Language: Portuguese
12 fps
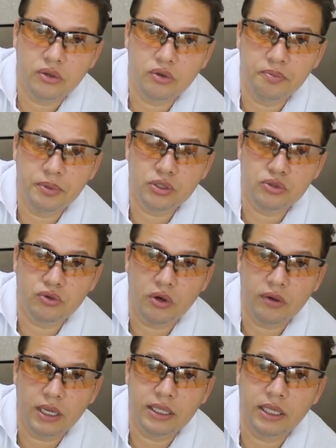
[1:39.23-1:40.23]
do
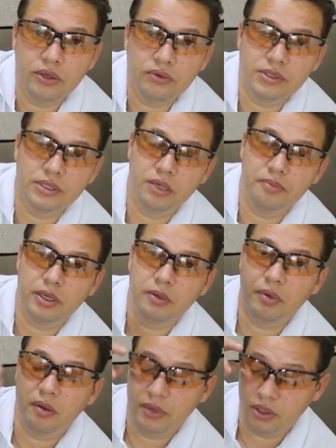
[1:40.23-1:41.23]
pessoal lá da Rio Sampa
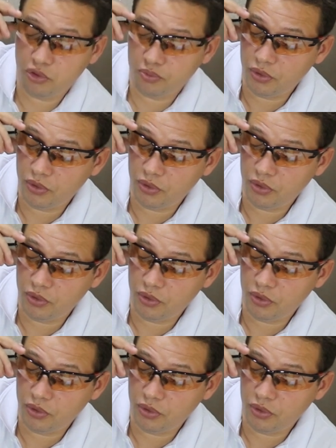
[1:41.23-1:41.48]
Equipamentos.